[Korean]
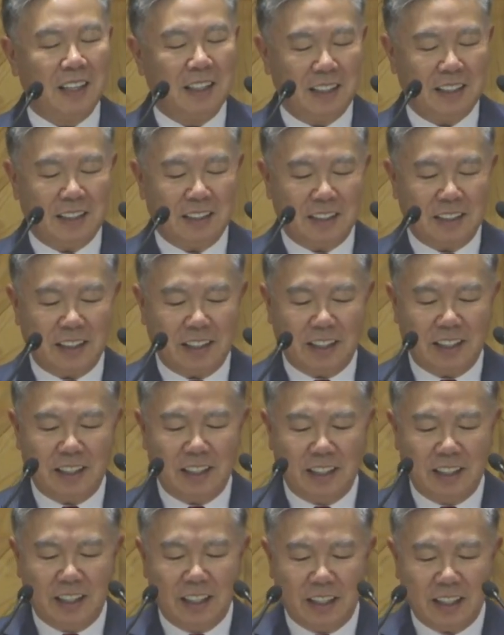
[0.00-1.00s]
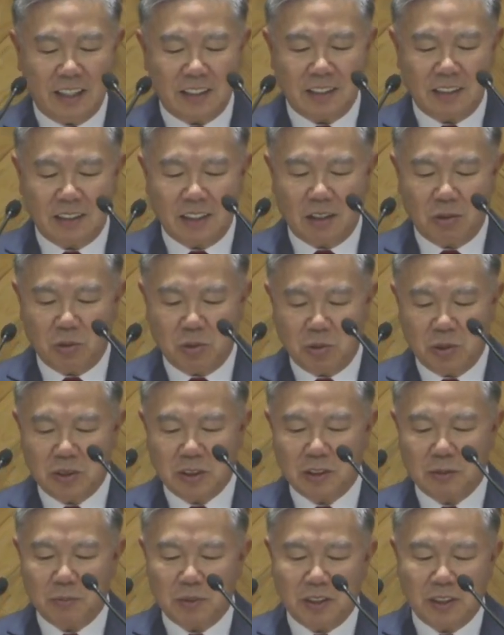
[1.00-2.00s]
이렇게 해석하고
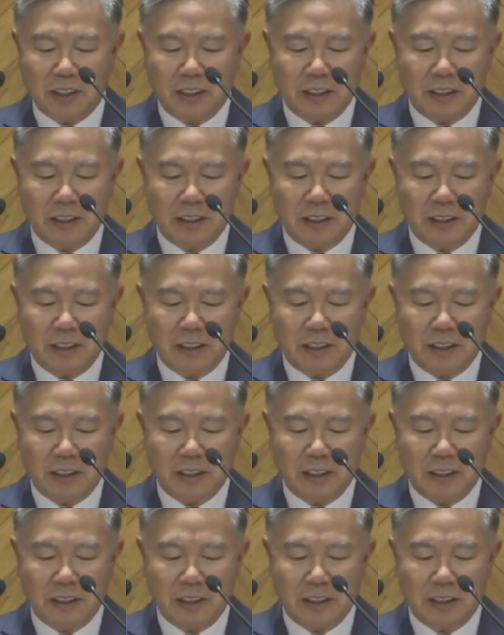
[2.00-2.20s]
있습니다.